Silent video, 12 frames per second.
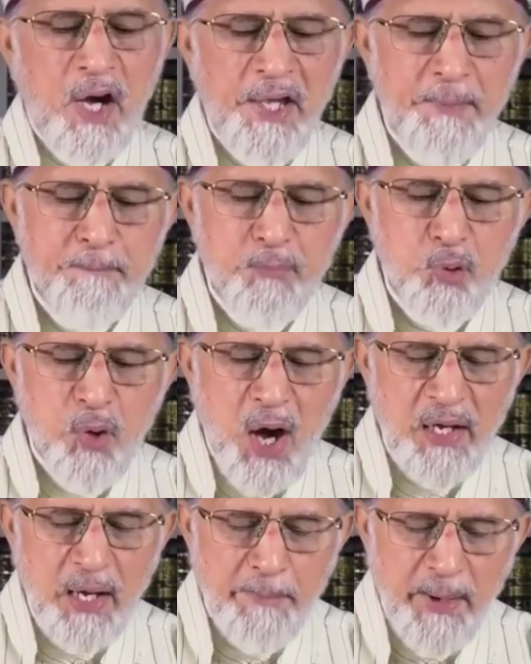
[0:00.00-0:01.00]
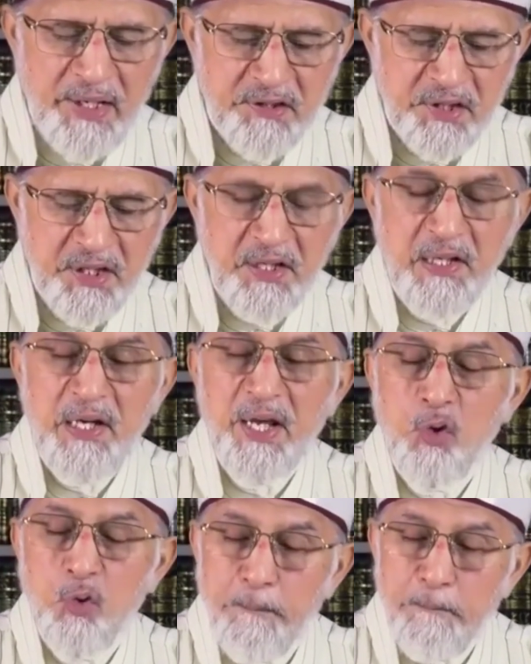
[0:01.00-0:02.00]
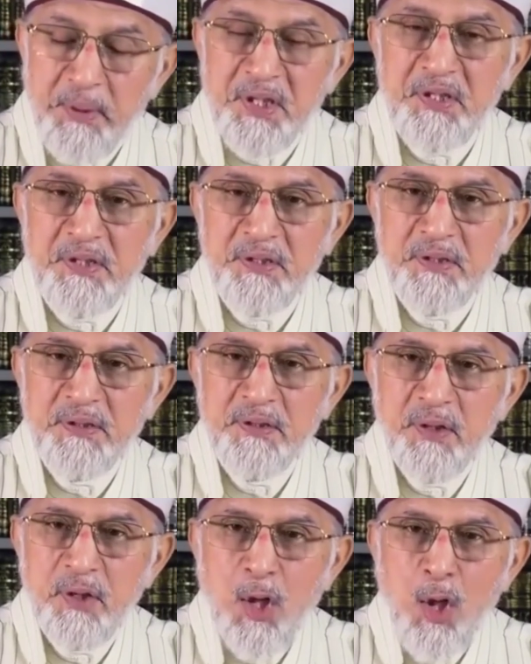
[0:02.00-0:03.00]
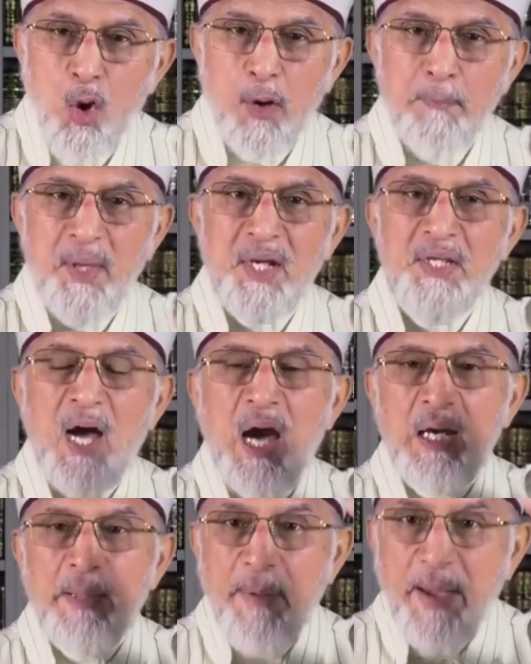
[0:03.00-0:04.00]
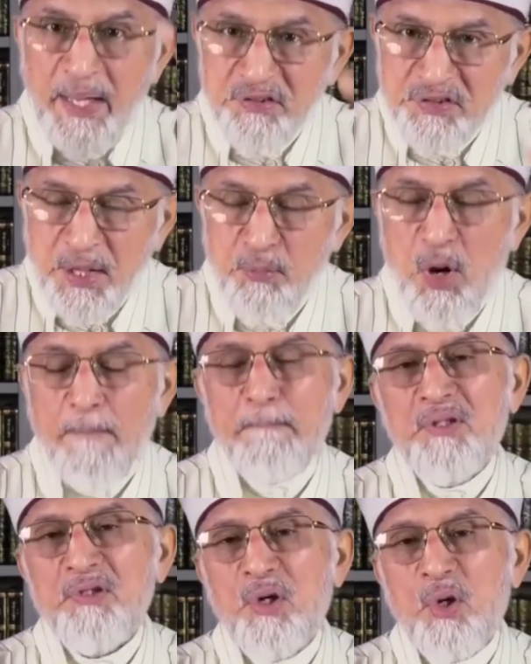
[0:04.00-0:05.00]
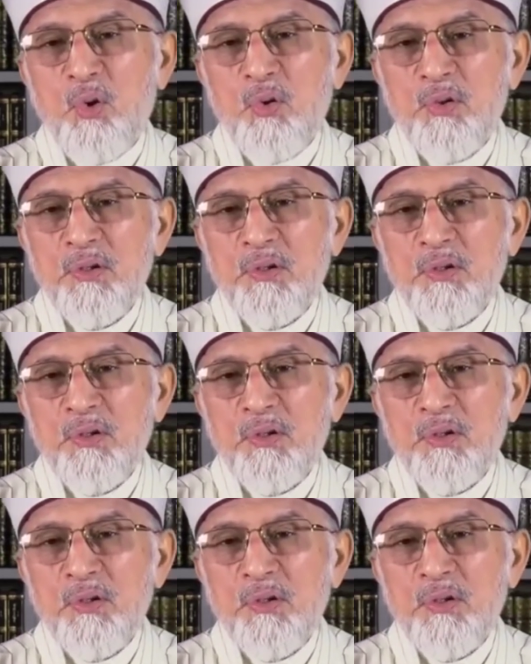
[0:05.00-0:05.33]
वाहिब्बू अहल बैती लेहुब्बी और मेरी अहल बैत से मोहब्बत करो